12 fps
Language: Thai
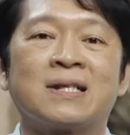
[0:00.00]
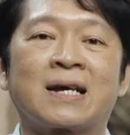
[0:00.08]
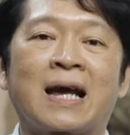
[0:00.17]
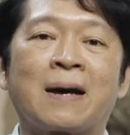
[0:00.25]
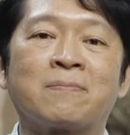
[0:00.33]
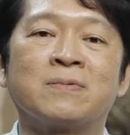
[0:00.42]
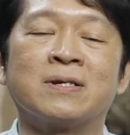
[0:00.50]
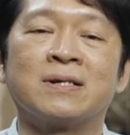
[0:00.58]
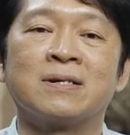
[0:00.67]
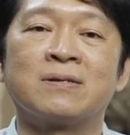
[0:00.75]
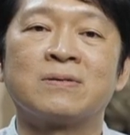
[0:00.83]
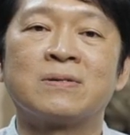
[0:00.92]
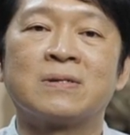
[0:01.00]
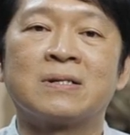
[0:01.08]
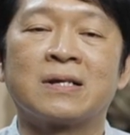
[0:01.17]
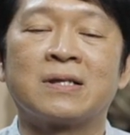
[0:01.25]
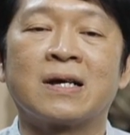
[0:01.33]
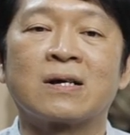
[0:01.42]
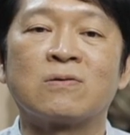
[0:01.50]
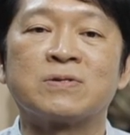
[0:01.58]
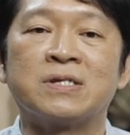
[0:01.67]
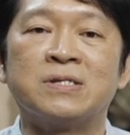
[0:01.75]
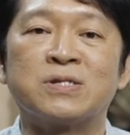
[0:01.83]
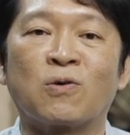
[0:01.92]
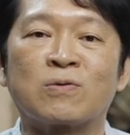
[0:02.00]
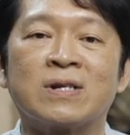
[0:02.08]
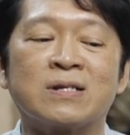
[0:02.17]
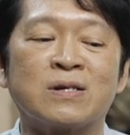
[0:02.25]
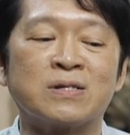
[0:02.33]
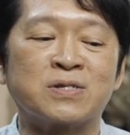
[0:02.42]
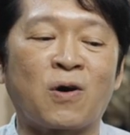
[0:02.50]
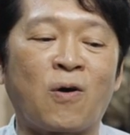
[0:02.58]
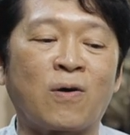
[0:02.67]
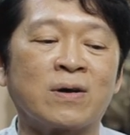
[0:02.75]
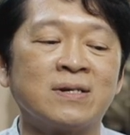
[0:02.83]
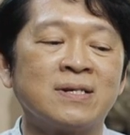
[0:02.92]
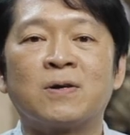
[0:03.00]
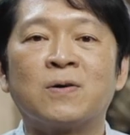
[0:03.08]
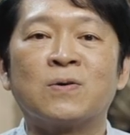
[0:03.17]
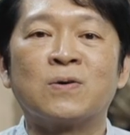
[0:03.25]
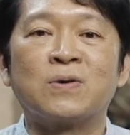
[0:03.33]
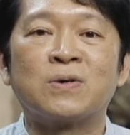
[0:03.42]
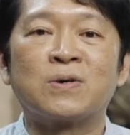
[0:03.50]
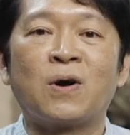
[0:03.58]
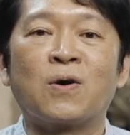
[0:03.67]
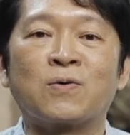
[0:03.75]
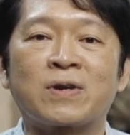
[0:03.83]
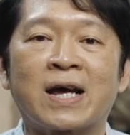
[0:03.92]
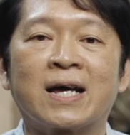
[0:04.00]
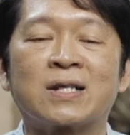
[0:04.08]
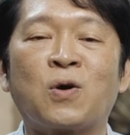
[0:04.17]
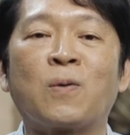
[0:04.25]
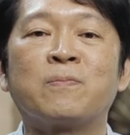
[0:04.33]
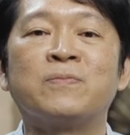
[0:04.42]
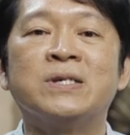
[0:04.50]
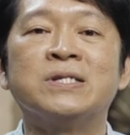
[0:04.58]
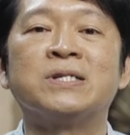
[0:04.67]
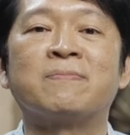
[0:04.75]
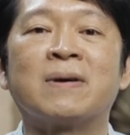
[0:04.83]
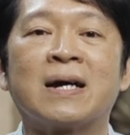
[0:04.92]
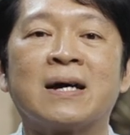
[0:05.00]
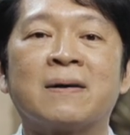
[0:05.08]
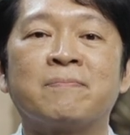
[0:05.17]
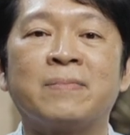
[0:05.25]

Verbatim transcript: นะครับหรือรัตนโกสินทร์ศกหนึ่งร้อยสิบสองพระองค์ครองราชย์ครบยี่สิบห้า